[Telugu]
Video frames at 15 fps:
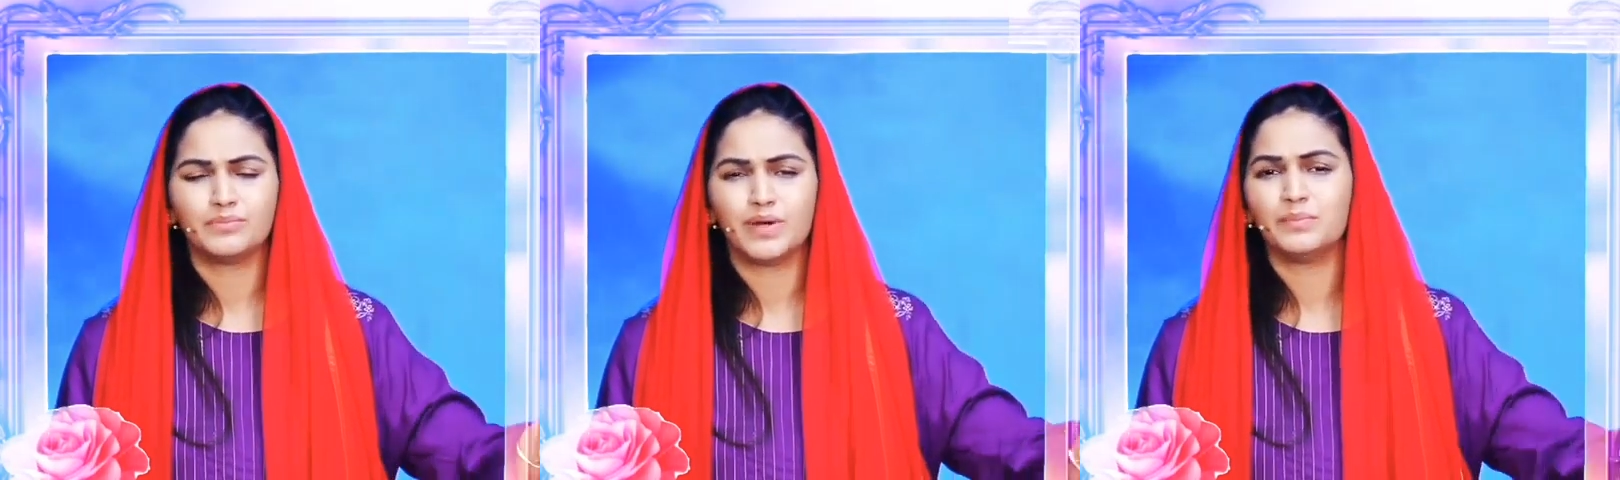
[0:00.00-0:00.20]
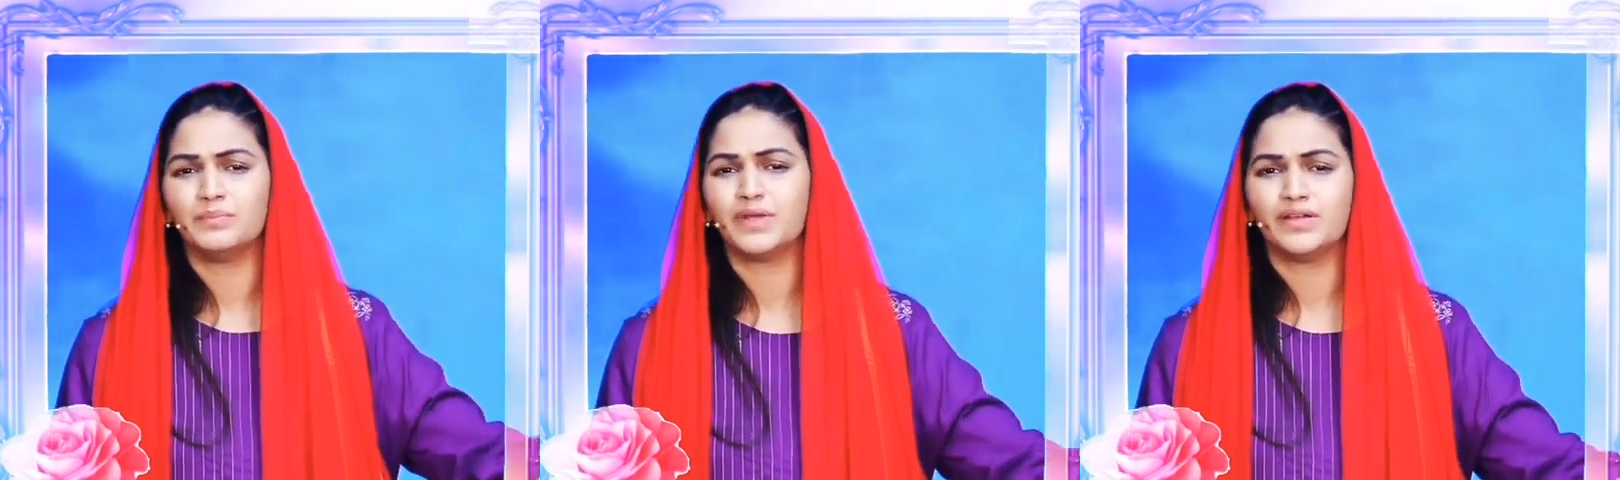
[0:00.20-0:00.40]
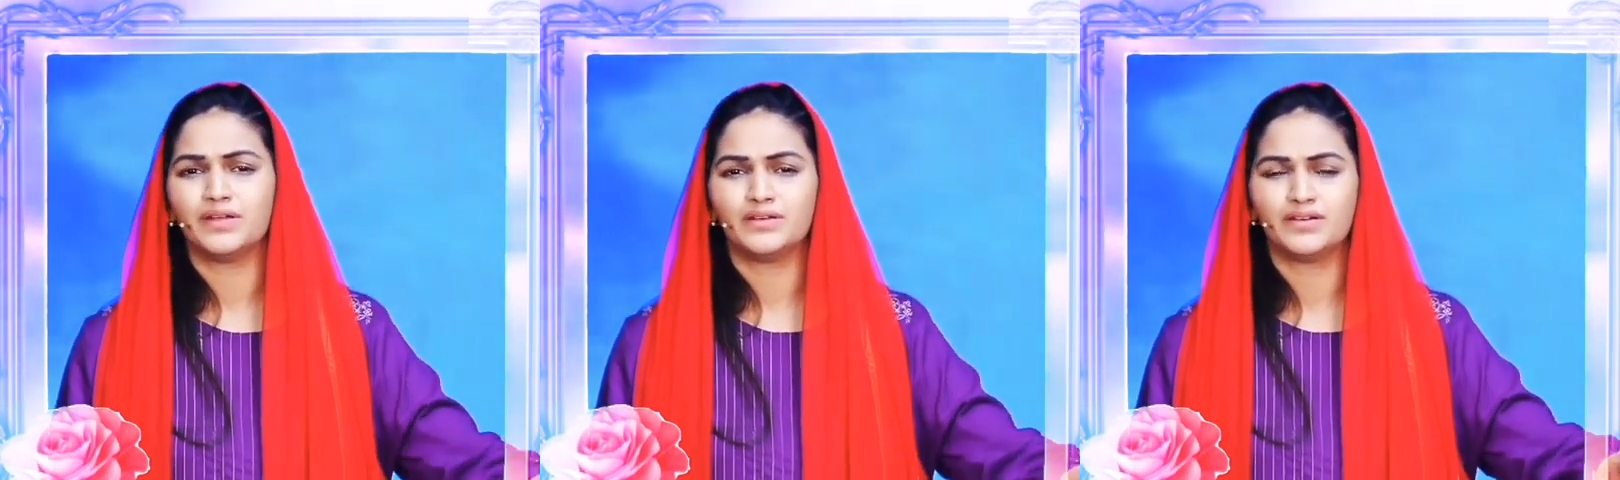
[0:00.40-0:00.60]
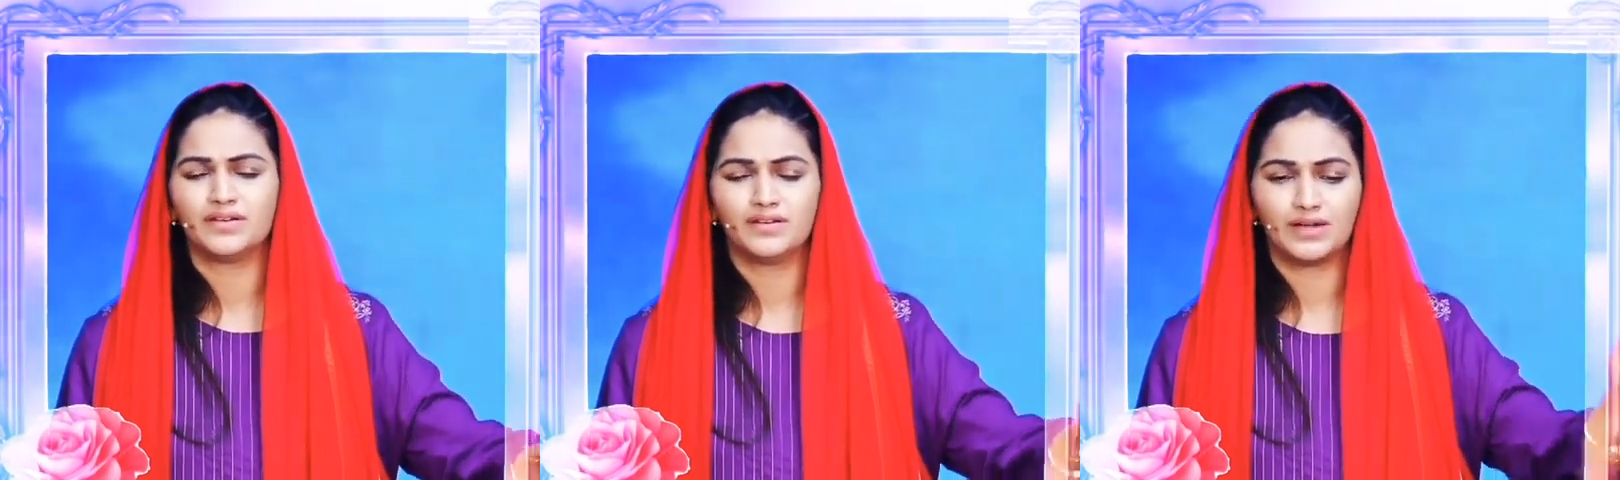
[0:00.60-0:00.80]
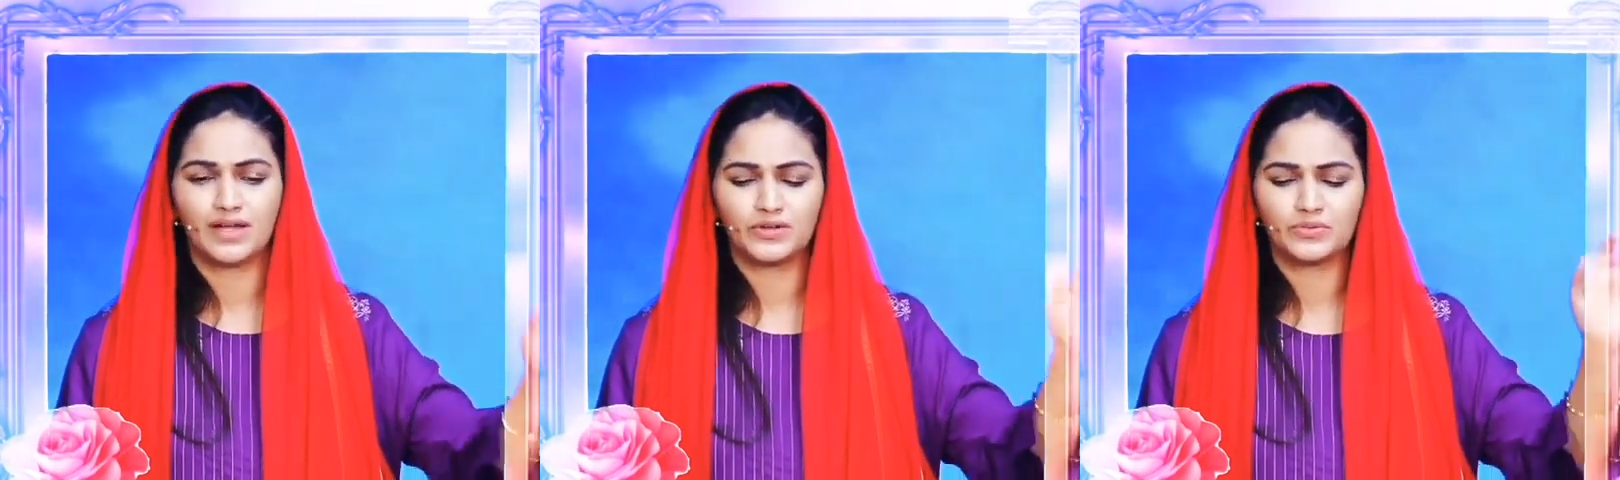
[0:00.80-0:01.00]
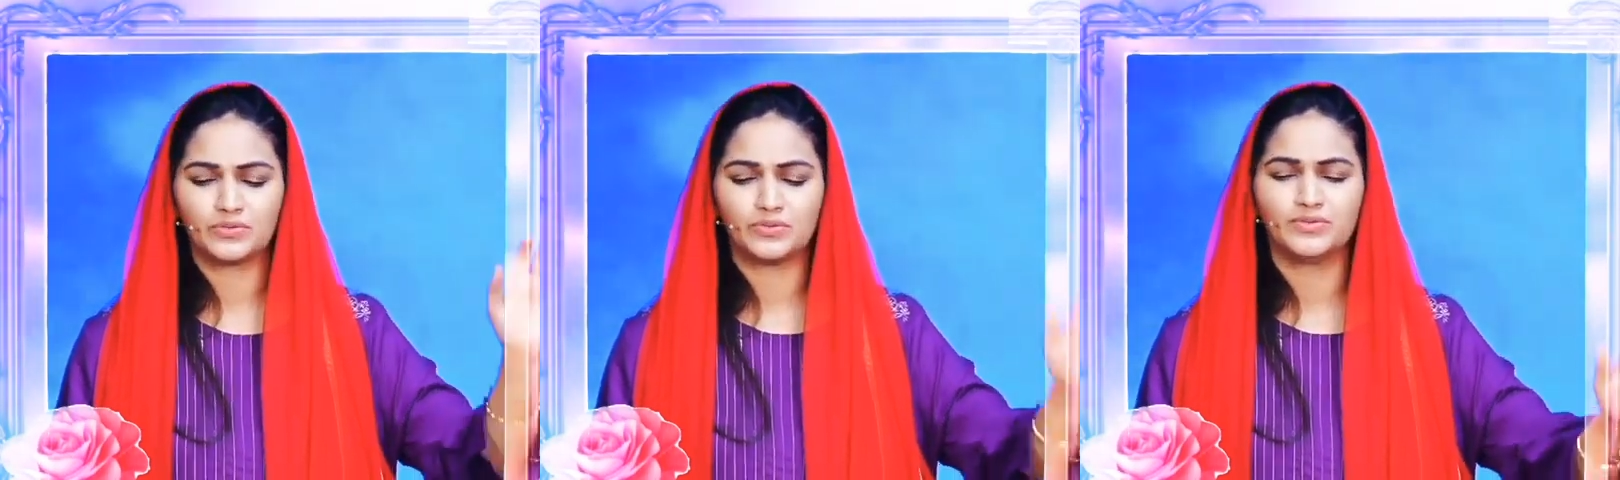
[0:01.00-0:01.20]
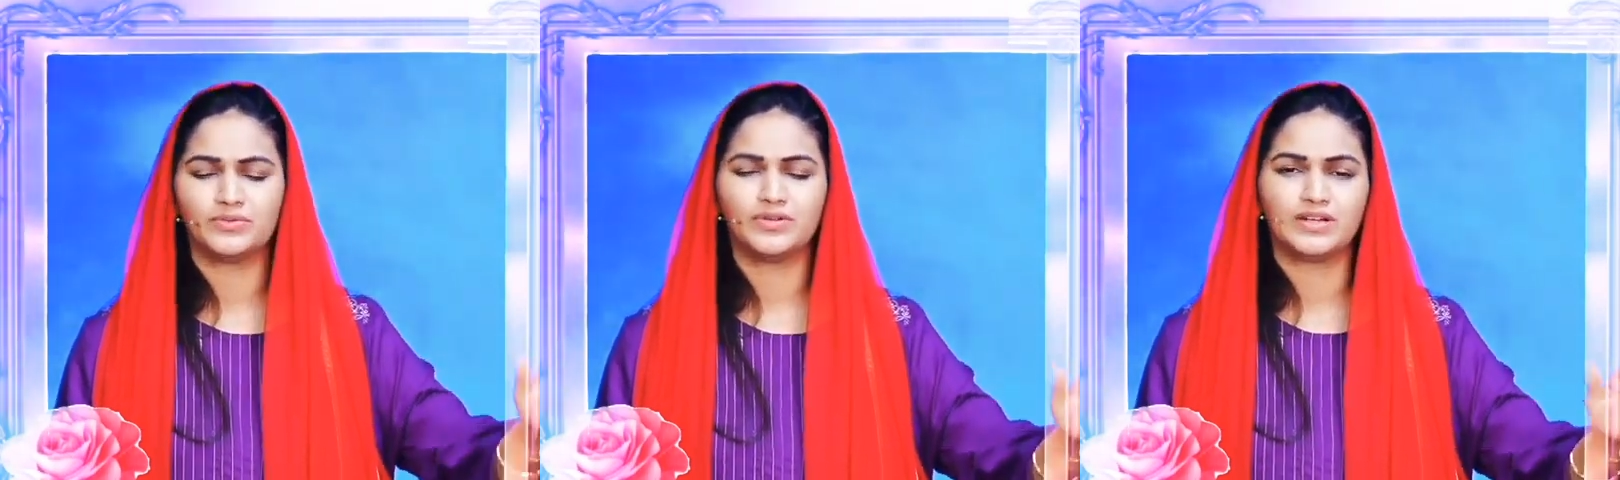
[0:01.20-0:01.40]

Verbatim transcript: మమ్మీ నాకు